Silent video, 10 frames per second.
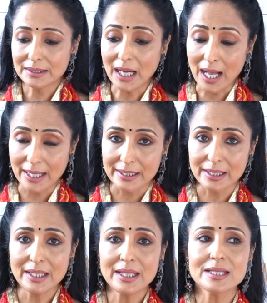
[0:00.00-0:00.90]
द
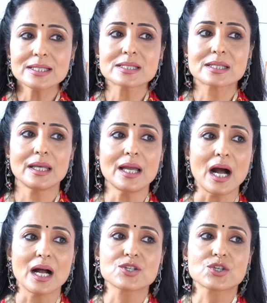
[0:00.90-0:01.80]
आयरनी इज़ कि
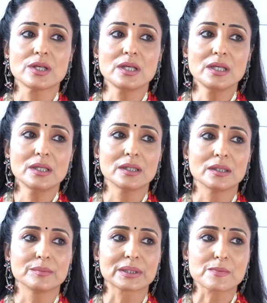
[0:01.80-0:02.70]
आज ही
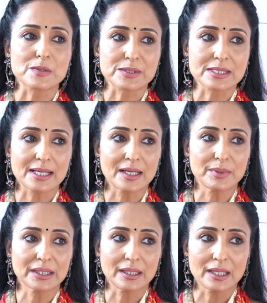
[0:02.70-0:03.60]
uh, मतलब सबसे सैड
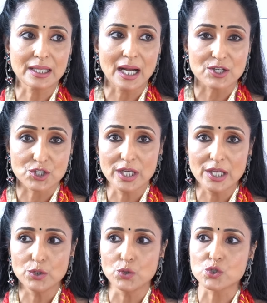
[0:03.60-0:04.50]
बात यह है कि आज ही
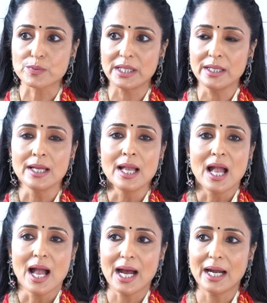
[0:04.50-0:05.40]
ये न्यूज़ मिली
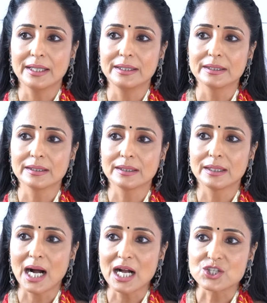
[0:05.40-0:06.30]
एंड
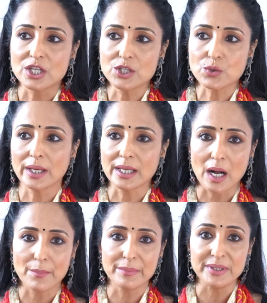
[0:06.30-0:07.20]
uh, आज ही जो है
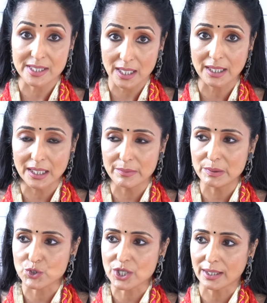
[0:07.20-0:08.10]
यहाँ पे मीठा के लिए भी
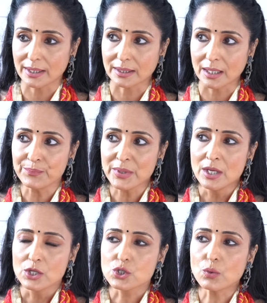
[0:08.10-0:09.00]
मुझे आना था
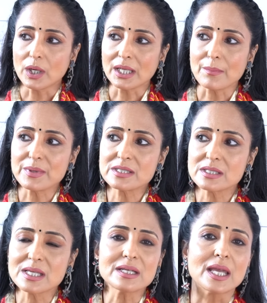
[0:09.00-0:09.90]
सो वॉट हैपन्स
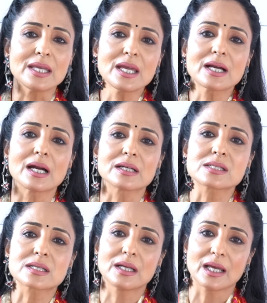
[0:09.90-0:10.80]
इज़ दैट यही एक
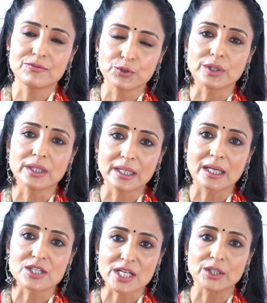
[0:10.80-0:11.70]
आर्टिस्ट की लाइफ होती है
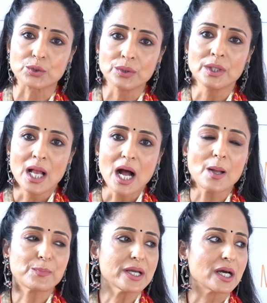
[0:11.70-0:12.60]
देखा जाए तो
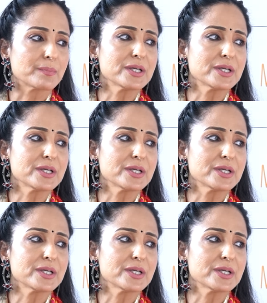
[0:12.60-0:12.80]
आपके घर